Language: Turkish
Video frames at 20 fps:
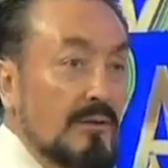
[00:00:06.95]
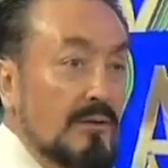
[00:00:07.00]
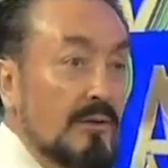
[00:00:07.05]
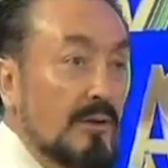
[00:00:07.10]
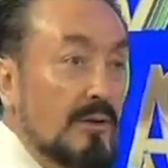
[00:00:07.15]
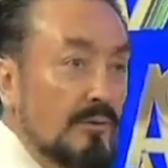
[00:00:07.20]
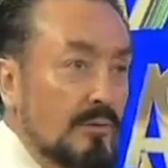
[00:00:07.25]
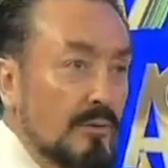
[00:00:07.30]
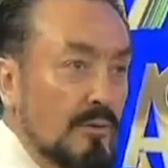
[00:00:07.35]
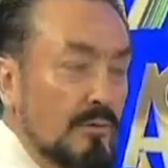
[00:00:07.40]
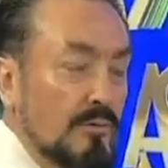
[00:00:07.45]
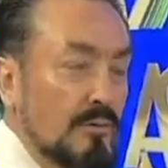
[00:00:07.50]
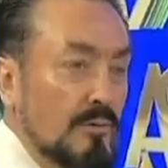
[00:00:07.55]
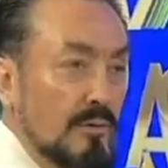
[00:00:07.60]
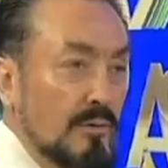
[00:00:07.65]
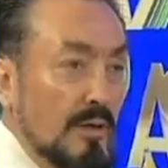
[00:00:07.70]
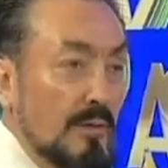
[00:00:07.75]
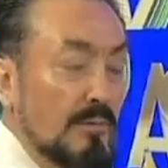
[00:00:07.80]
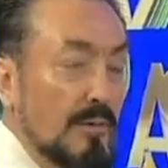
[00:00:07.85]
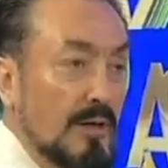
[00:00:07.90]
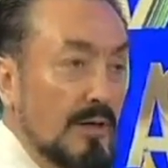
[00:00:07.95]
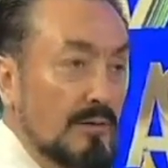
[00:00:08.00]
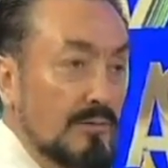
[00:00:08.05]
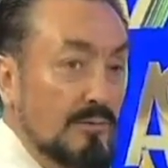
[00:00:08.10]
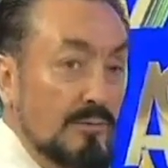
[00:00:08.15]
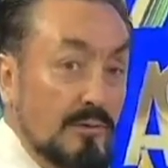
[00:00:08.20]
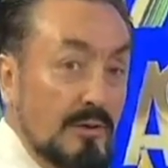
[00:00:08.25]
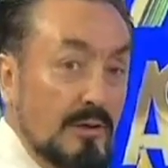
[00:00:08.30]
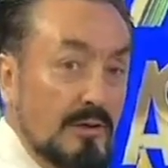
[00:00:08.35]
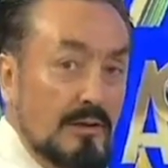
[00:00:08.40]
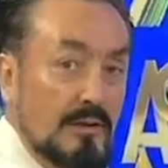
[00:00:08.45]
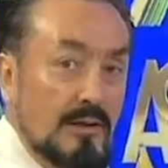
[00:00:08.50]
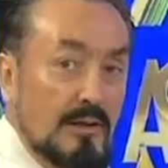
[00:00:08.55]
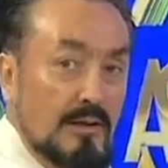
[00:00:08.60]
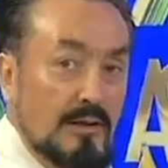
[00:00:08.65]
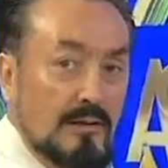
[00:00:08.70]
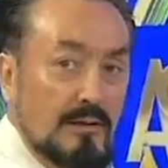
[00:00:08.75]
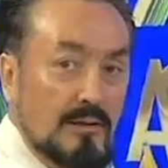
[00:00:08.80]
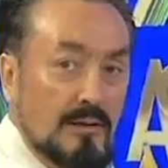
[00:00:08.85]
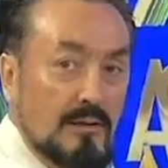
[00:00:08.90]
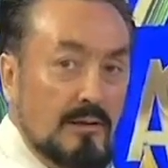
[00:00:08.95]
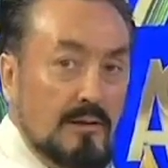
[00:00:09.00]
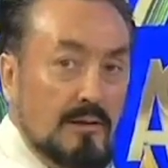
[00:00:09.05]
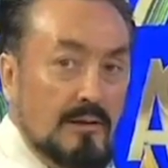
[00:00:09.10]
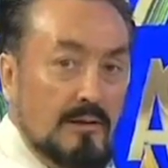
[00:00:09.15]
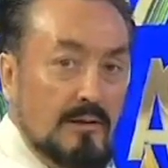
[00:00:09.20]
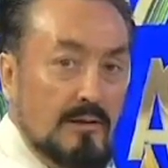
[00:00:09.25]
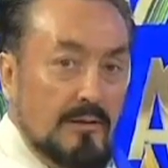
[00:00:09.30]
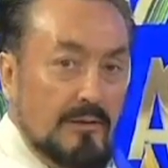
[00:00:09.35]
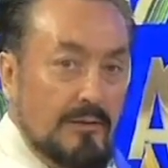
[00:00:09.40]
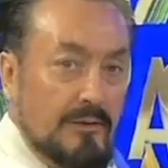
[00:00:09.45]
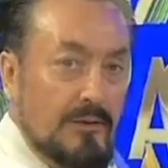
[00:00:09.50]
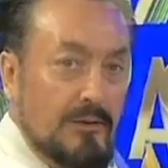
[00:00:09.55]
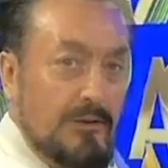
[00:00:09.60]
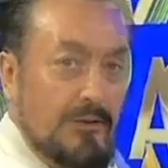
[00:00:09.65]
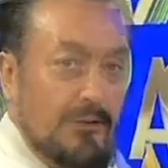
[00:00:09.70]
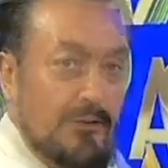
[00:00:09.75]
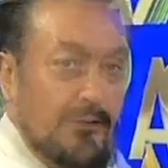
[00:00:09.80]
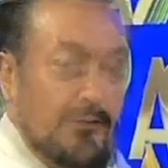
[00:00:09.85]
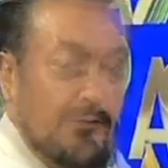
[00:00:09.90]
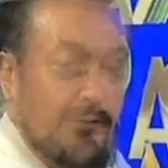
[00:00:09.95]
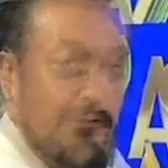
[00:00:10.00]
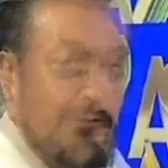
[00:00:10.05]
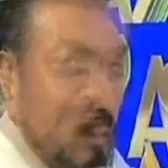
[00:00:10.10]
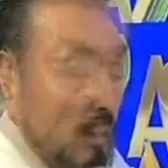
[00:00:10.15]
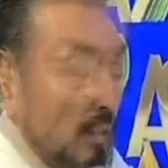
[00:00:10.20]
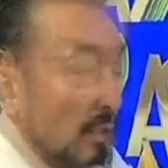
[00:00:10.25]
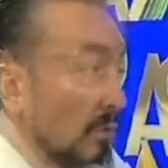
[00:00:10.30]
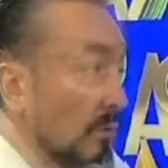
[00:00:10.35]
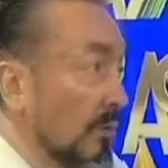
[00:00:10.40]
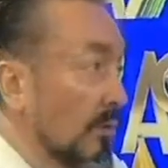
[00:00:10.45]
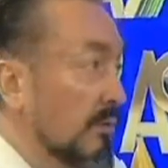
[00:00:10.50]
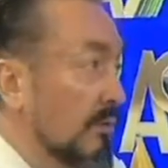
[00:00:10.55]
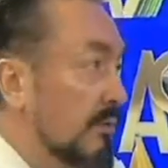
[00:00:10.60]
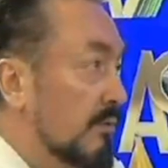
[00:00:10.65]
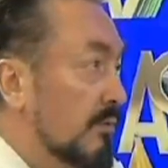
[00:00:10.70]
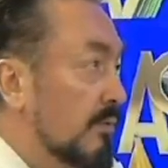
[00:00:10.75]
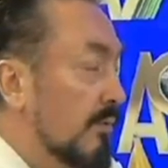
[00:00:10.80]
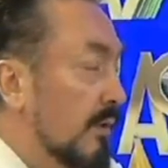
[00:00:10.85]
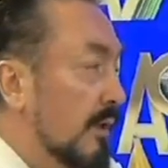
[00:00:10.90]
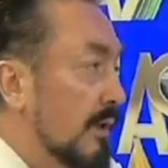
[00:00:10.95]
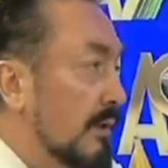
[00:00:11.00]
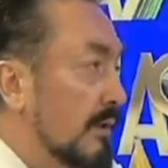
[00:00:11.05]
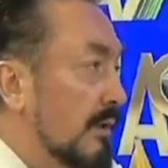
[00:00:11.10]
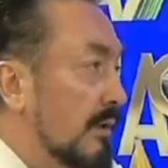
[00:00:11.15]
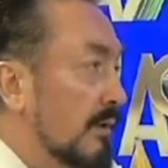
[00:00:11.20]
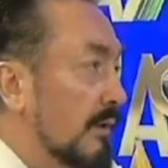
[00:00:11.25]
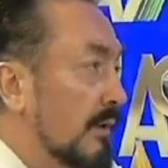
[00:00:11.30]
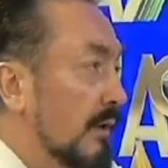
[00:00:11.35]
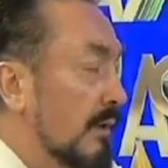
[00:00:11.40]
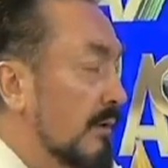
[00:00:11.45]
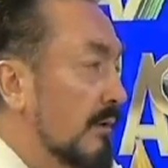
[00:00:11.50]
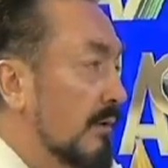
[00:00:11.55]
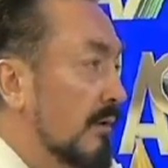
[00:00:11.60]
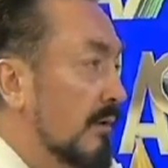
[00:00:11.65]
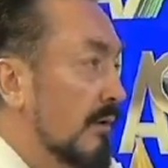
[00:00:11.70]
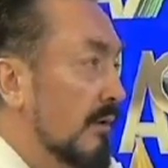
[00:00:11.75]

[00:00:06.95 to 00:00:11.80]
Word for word: Nankördür. Hep az şükrederlerdir Allah ayette. Onun için dua ederken